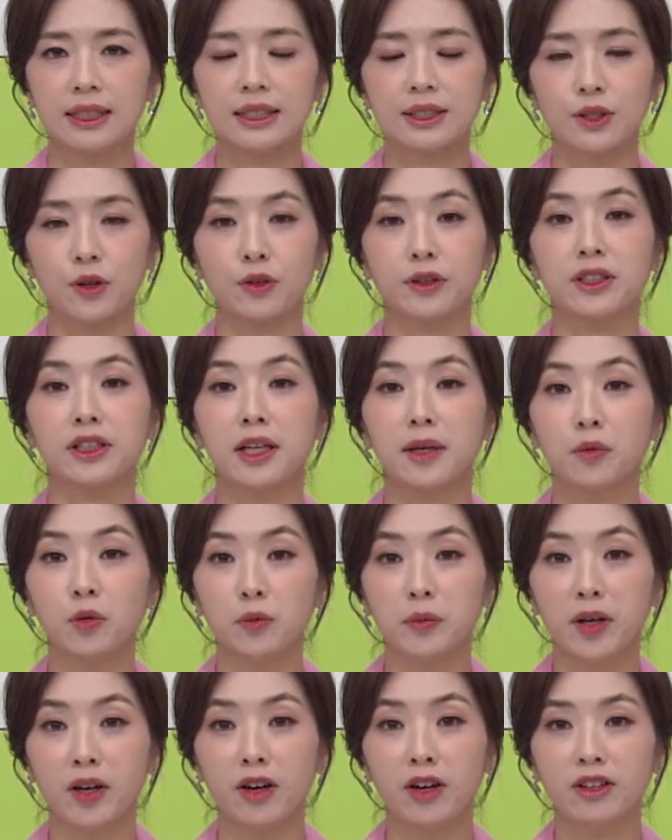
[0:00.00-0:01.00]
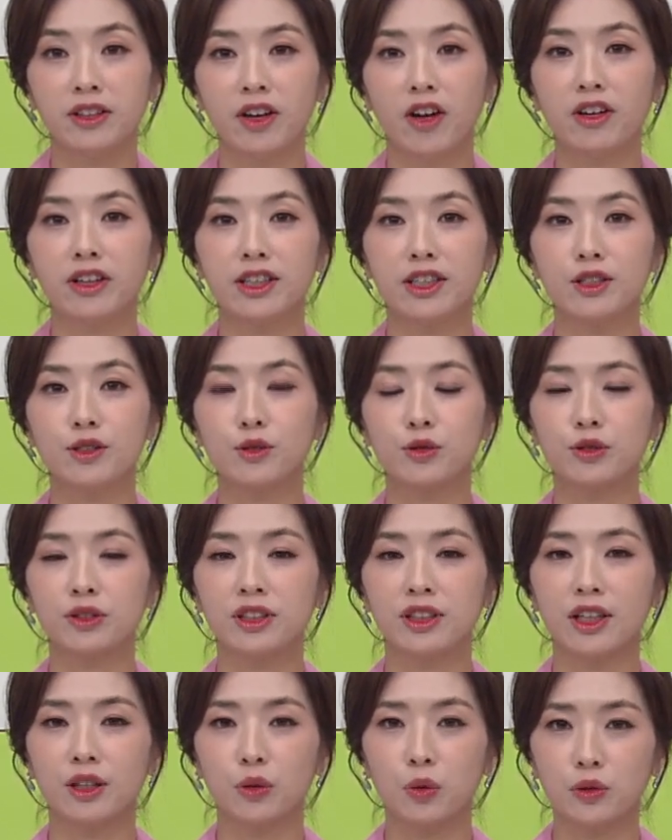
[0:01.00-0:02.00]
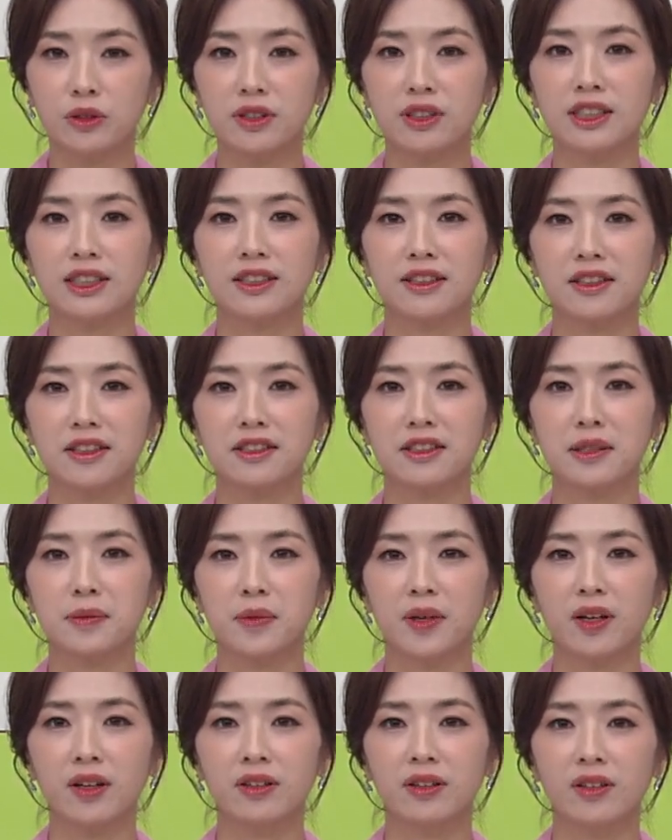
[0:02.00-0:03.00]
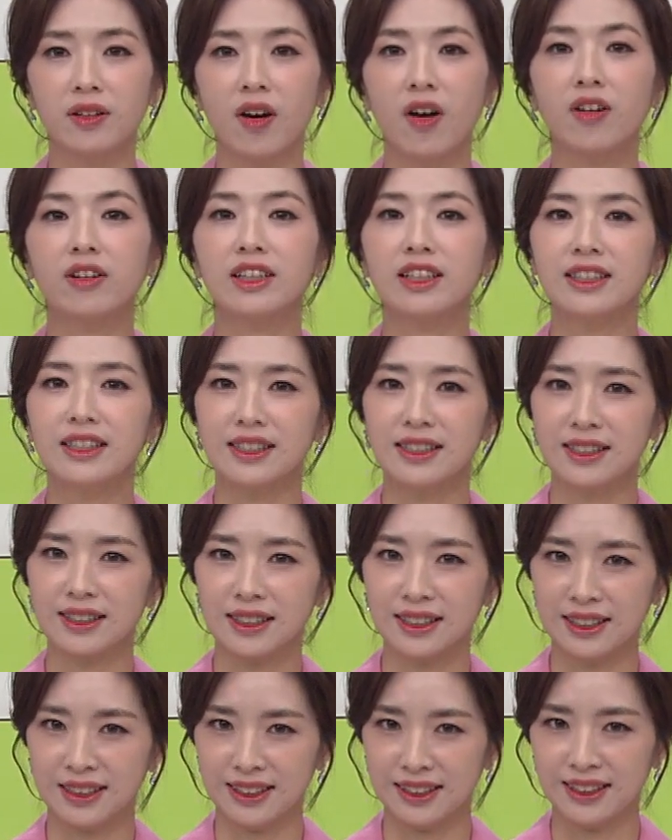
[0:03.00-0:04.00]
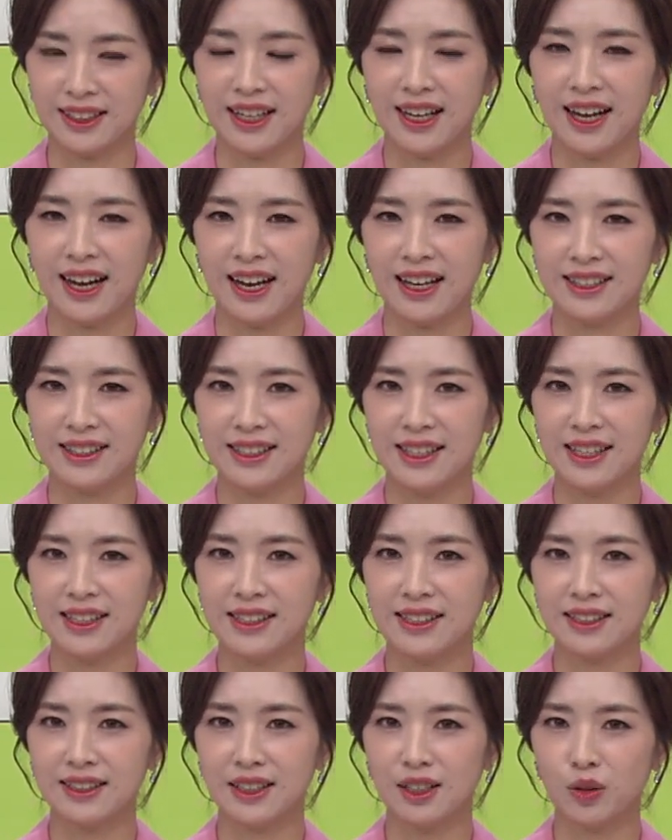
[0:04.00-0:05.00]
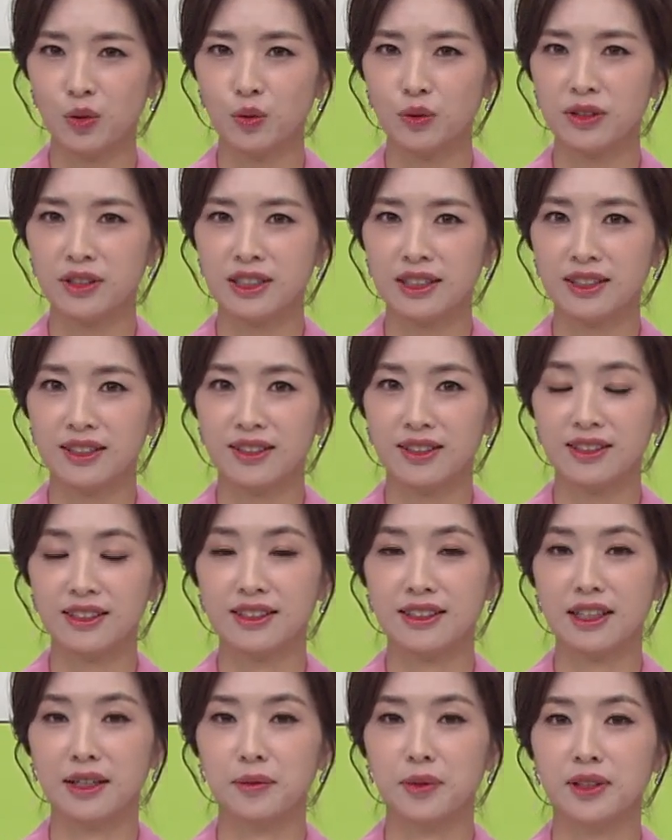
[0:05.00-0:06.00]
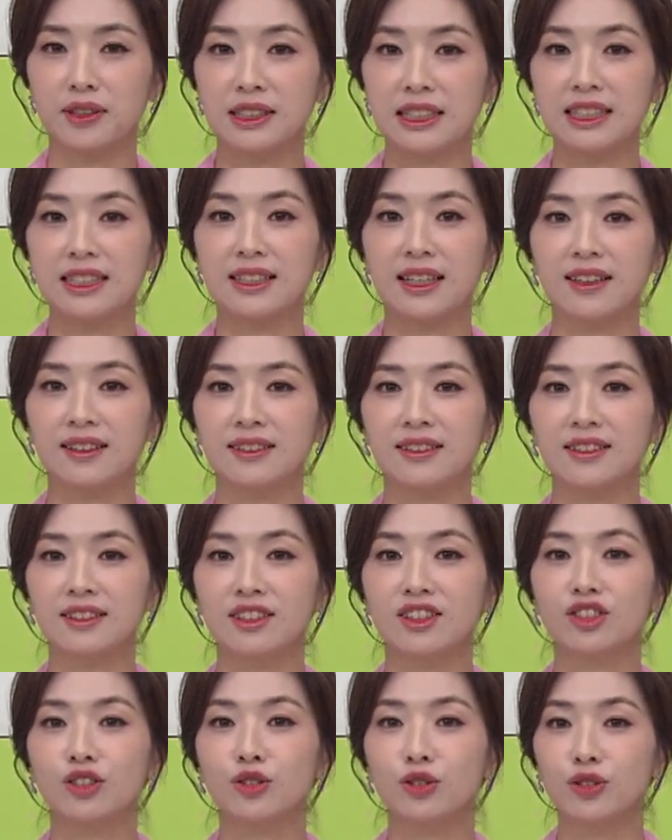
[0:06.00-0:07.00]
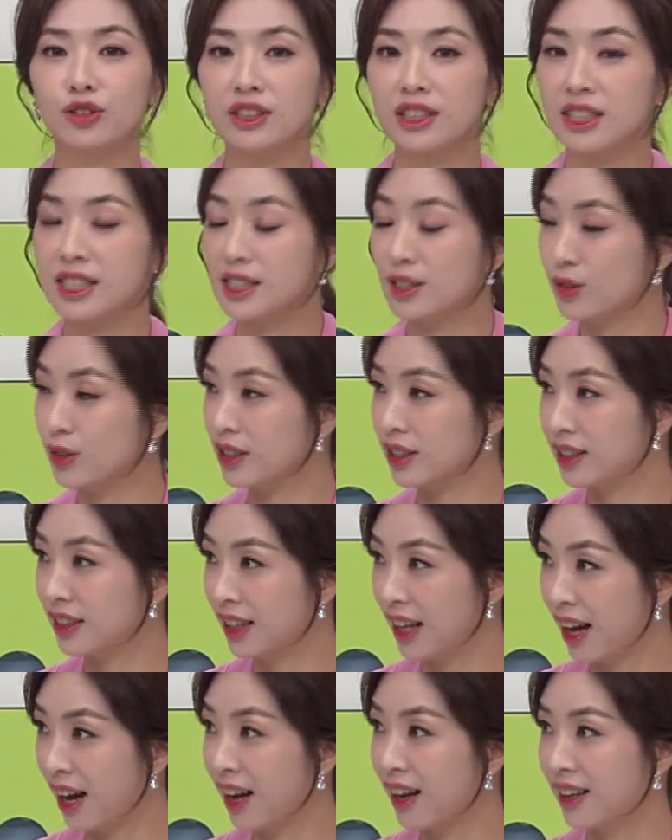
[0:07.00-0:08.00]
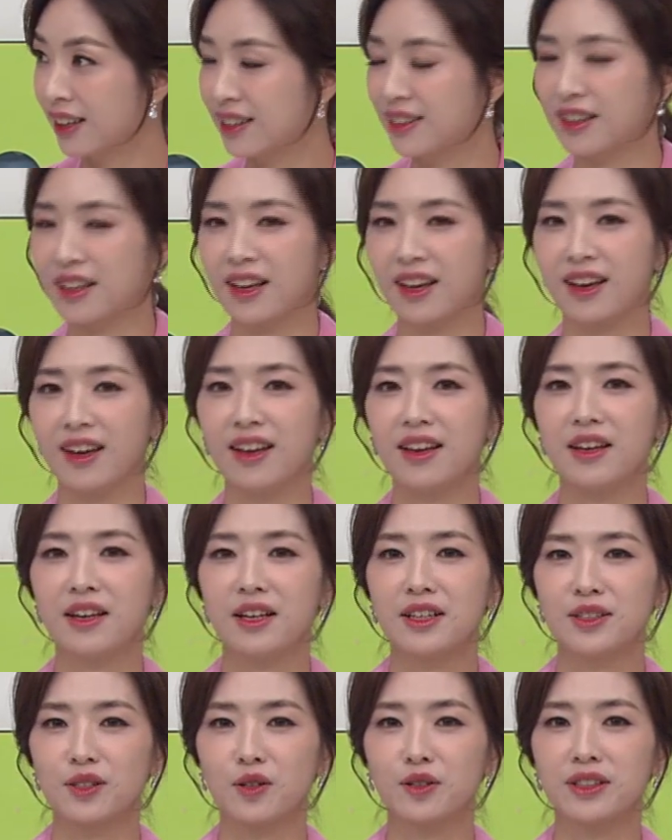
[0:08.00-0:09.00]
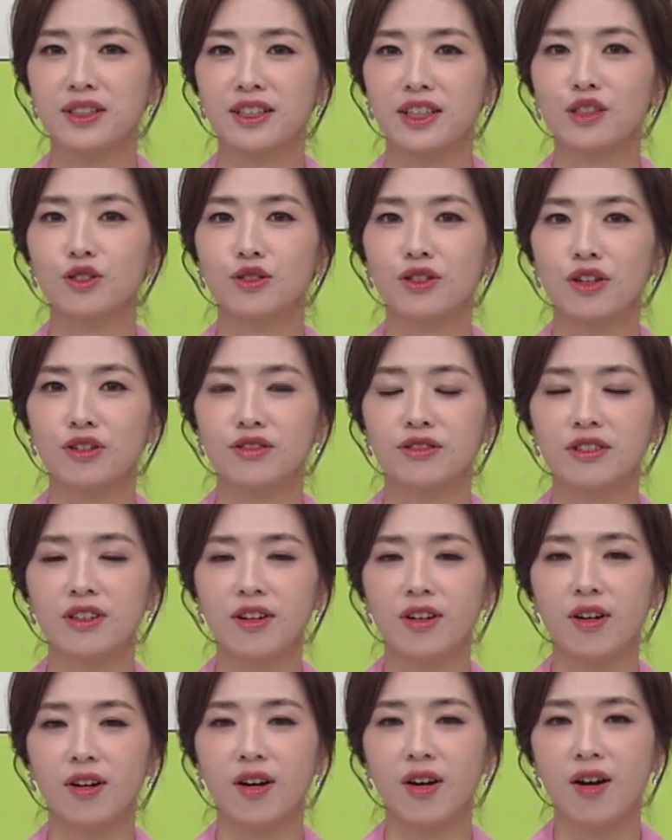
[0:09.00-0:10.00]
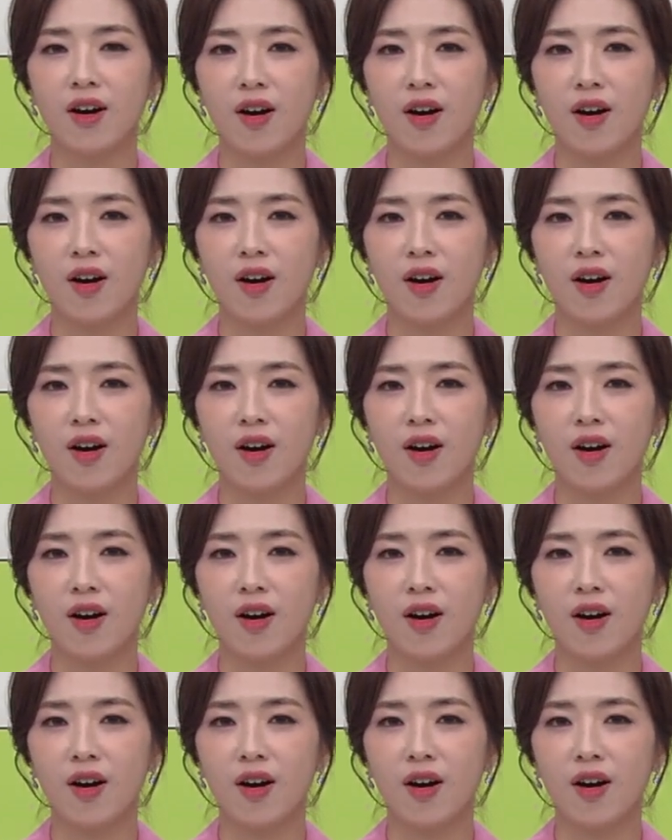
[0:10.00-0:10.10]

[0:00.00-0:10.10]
정리를 해보면 허리를 숙일 때 통증이 느껴지면 허리 디스크, 앉아있을 때 통증이 느껴진다면 이상근 증후군일 수 있다. 이렇게 정리를 해주셨고요.